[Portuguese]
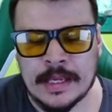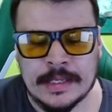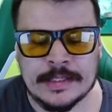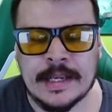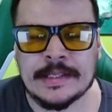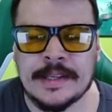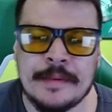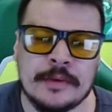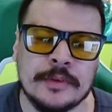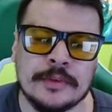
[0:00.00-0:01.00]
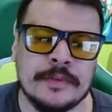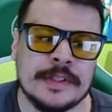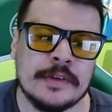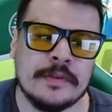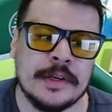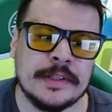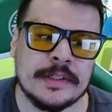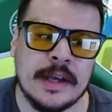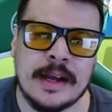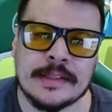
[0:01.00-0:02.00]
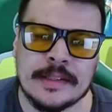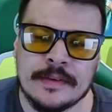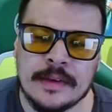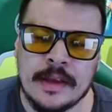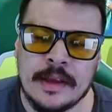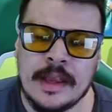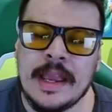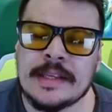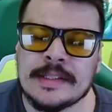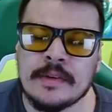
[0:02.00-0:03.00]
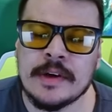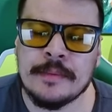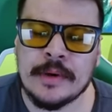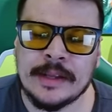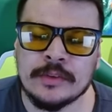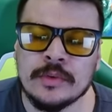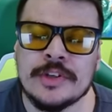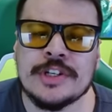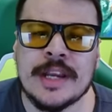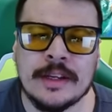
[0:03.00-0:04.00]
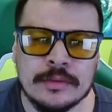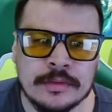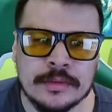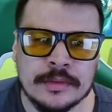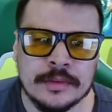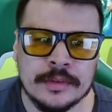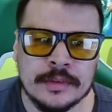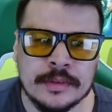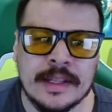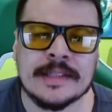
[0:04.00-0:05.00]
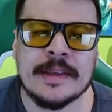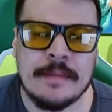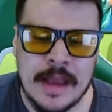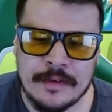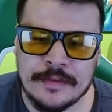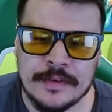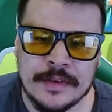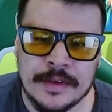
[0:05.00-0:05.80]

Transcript: sem saber quanto que vai ser Corinthians e Racing, esse é o campeonato nojento da CBF.